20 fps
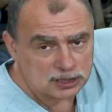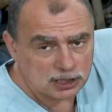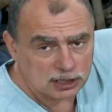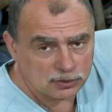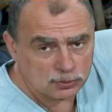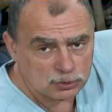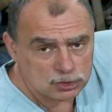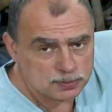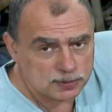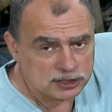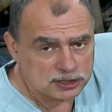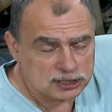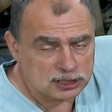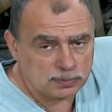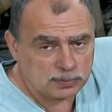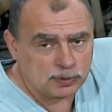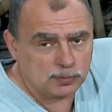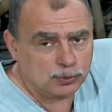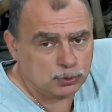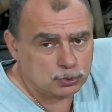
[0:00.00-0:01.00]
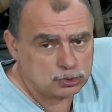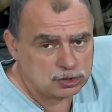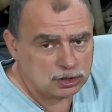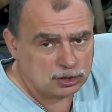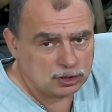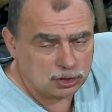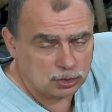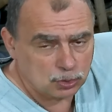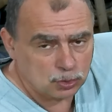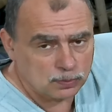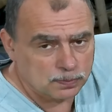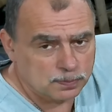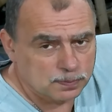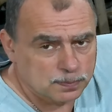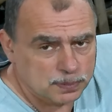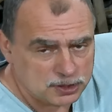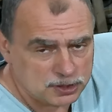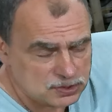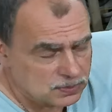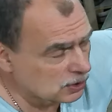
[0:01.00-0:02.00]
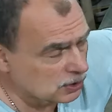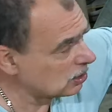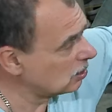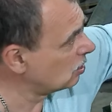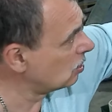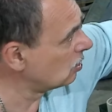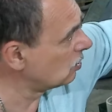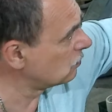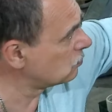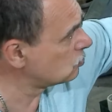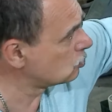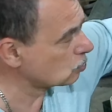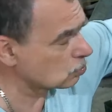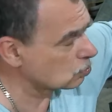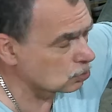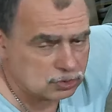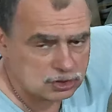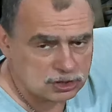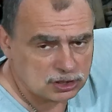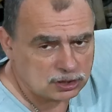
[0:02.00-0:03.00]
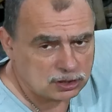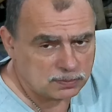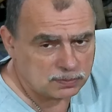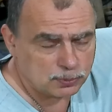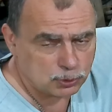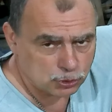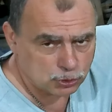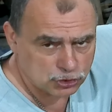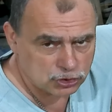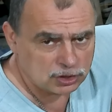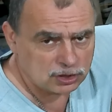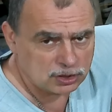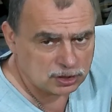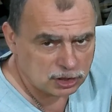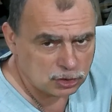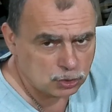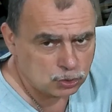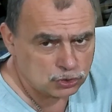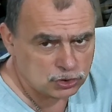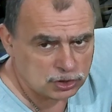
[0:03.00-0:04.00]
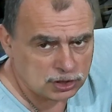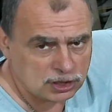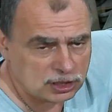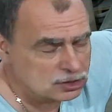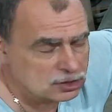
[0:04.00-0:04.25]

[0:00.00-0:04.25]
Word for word: сняли вот с прицепом, просто дырку просверлили и все, то есть это прочная, надежная